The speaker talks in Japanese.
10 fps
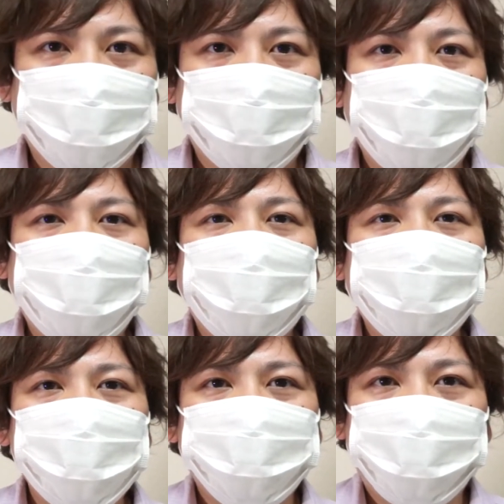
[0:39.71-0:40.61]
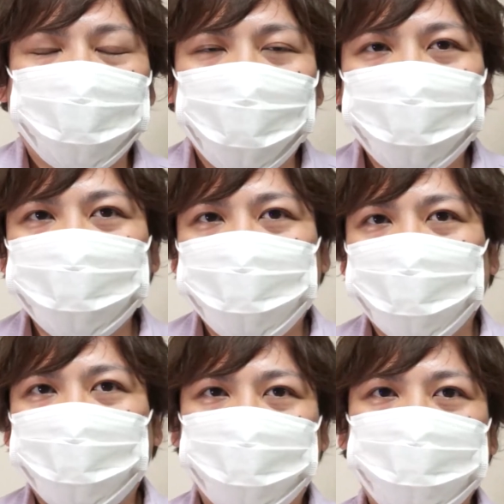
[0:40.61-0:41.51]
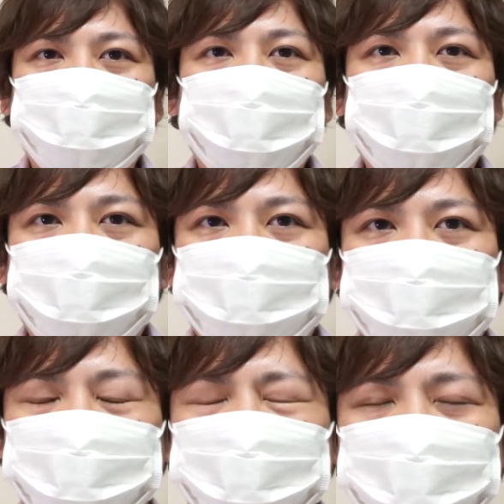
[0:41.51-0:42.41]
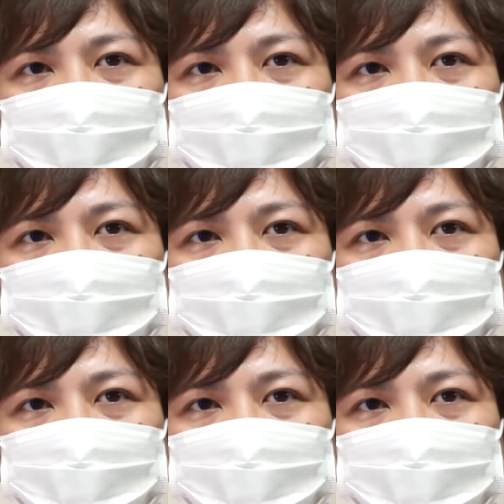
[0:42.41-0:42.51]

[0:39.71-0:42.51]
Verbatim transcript: 値段がやっぱネックになってくるわけですよ